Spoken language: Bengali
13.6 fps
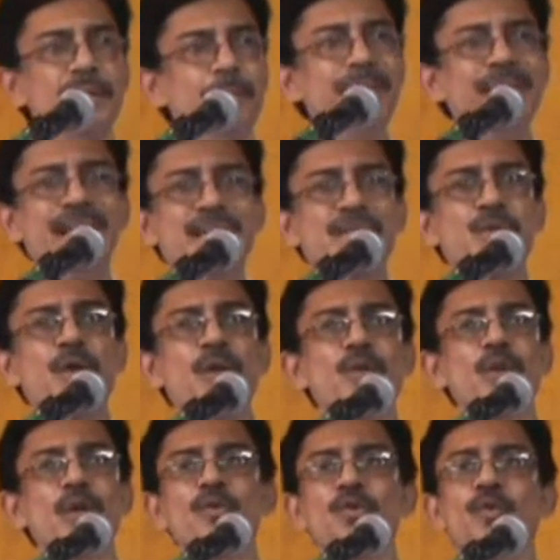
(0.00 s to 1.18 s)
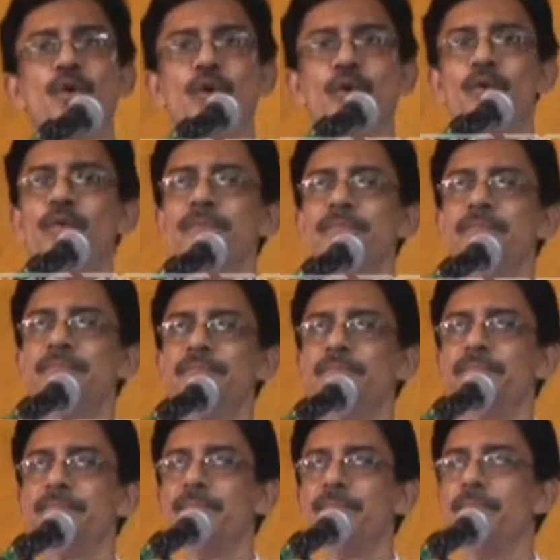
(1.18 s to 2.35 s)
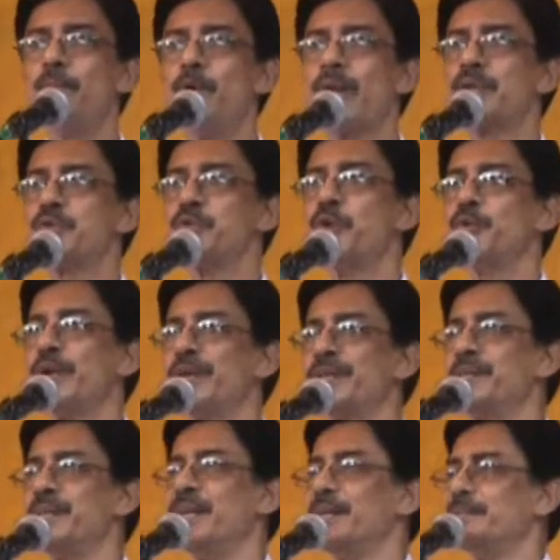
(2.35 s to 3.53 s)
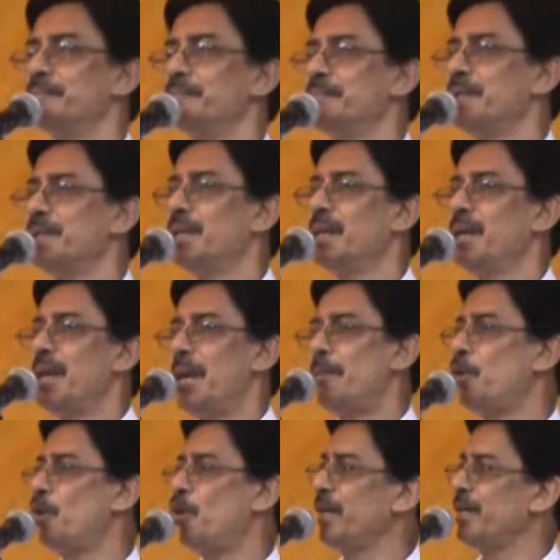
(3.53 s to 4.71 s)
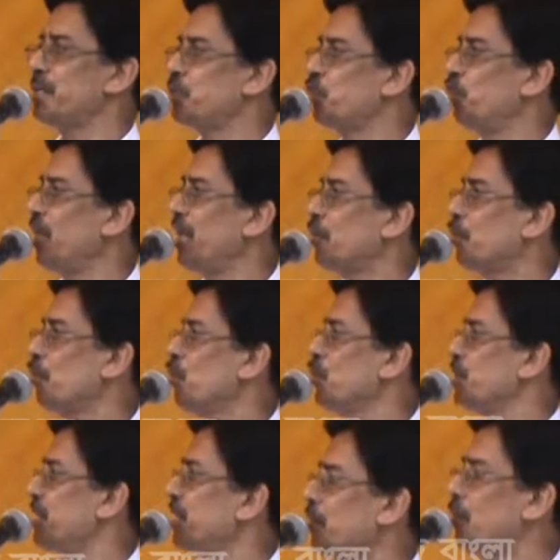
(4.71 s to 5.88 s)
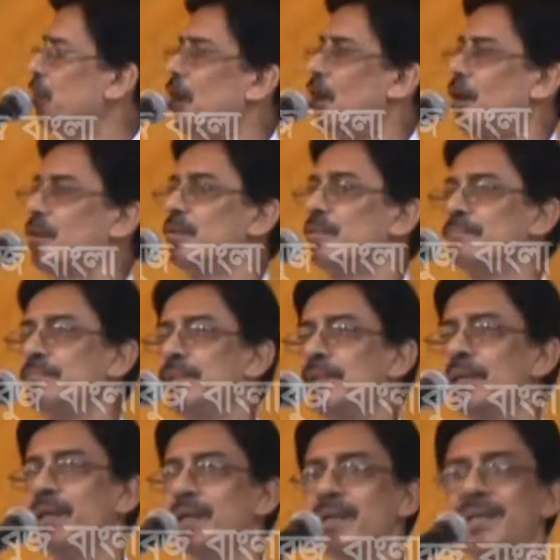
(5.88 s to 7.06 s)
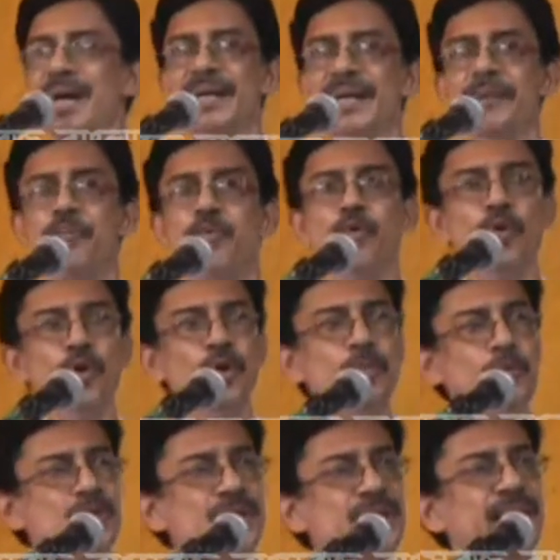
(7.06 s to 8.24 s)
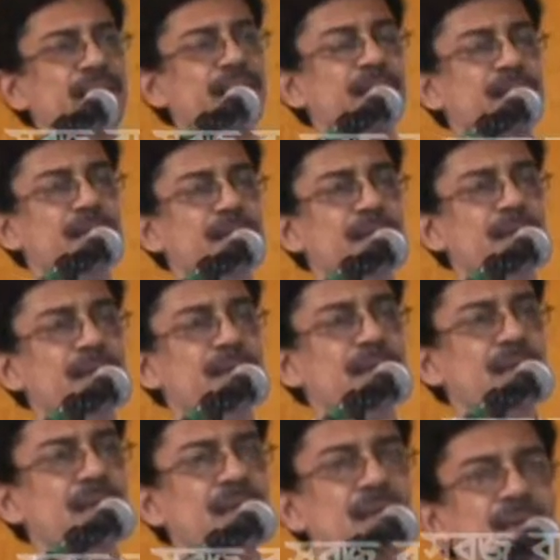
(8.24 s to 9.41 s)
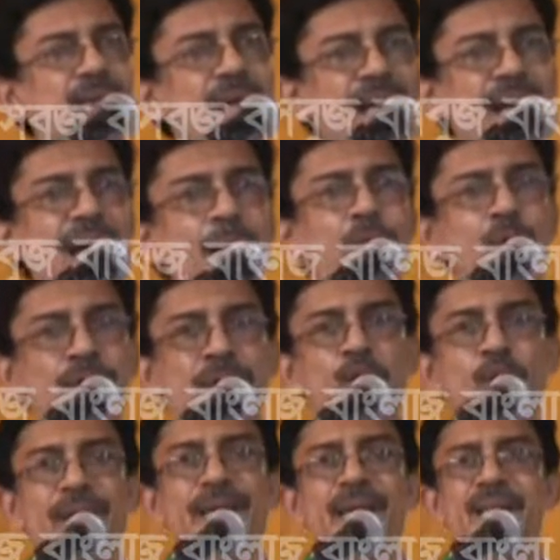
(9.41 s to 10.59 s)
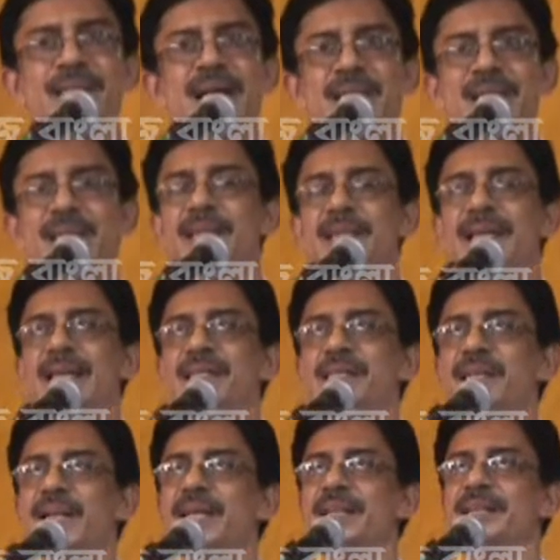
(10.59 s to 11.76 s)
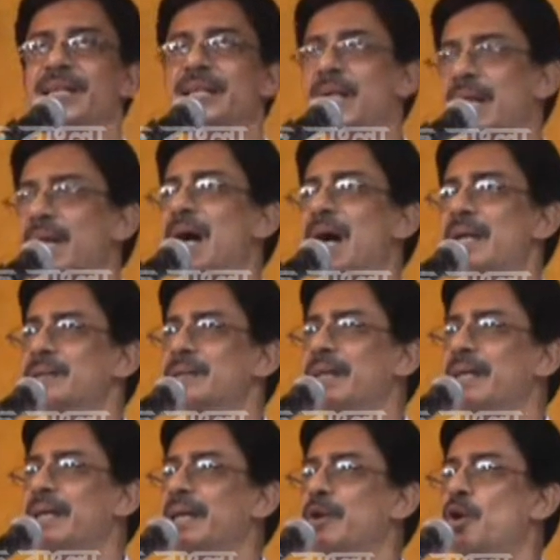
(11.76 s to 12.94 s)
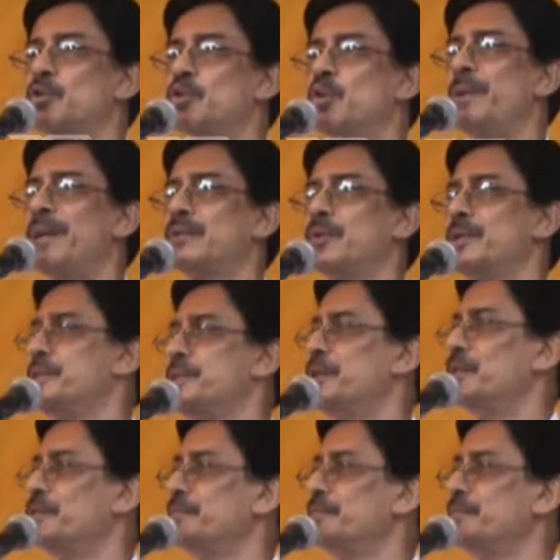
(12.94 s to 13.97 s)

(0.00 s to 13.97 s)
বীরেশ্বর দত্ত পড়াশুনো করেছিলেন এবং ওই স্কুলের কোন শিক্ষক তাকে ভুল বুঝে তাকে এমনই দৈহিক শাস্তি দিয়েছিলেন যে তার কান থেকে রক্তপাত হয়েছিল